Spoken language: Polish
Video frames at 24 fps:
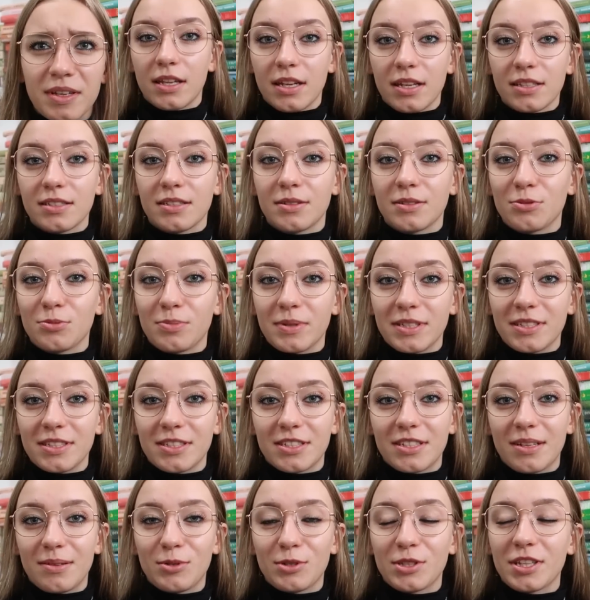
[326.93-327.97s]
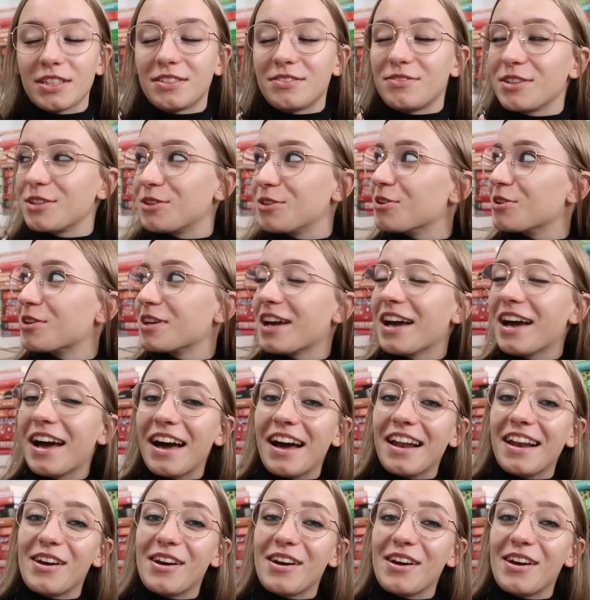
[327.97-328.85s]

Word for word: Teraz się tu będzie szamotać Wiktoria,